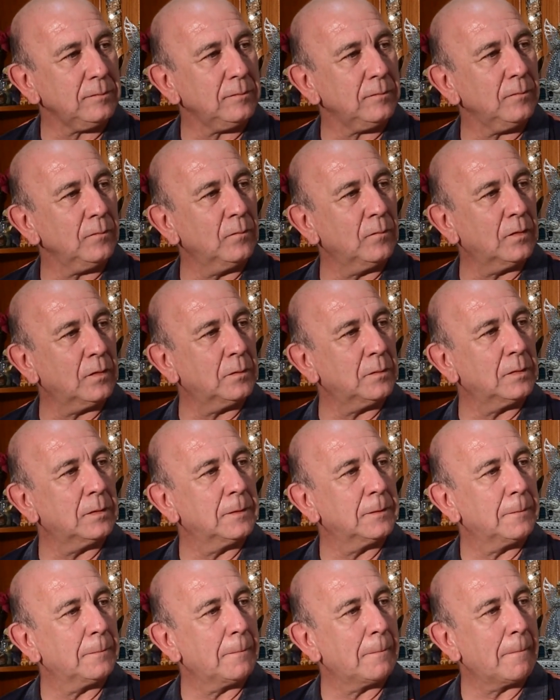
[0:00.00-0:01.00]
¿Tu
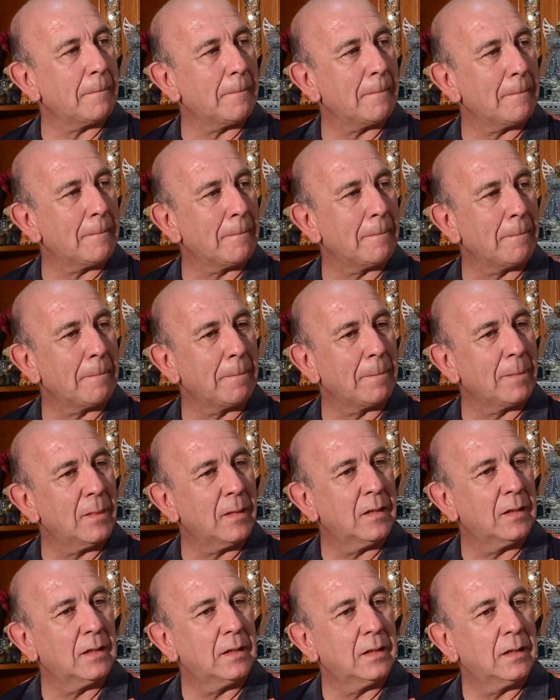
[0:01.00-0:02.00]
primario en qué colegio,
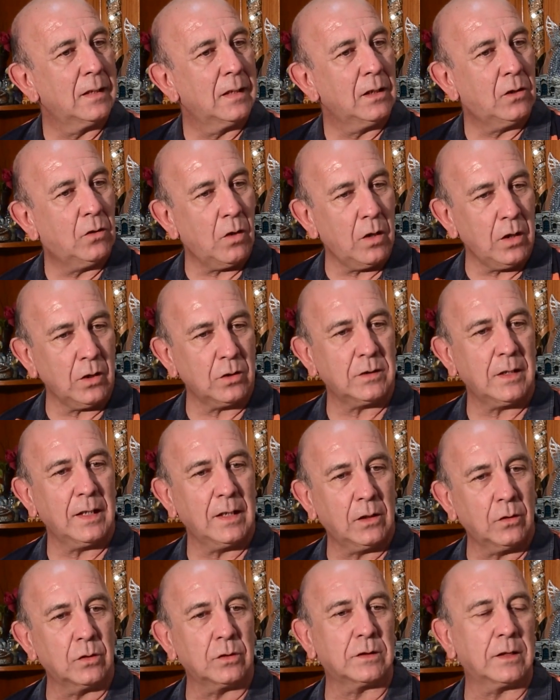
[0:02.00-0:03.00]
colegio fue? Colegio San
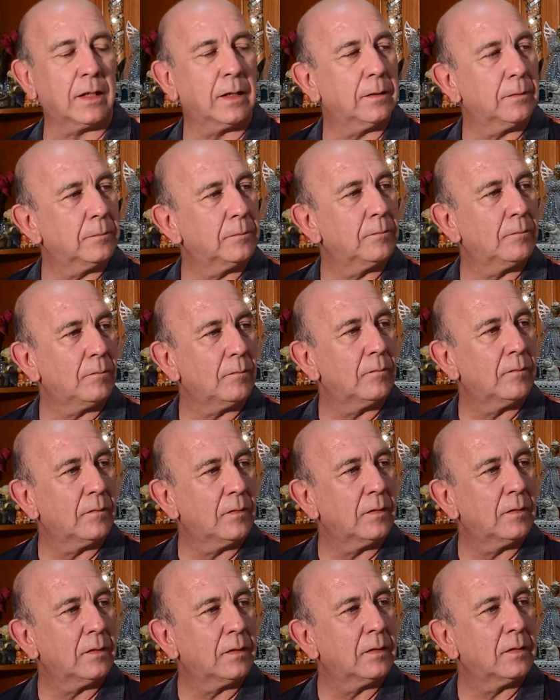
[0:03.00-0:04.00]
José.
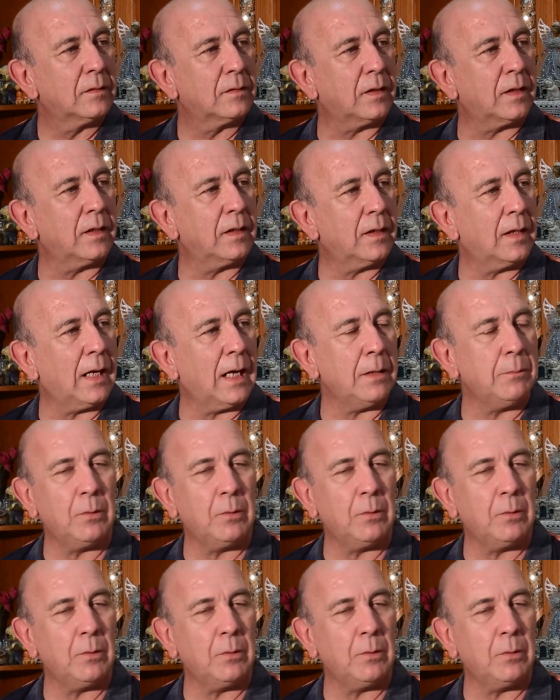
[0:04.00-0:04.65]
Sí, ahí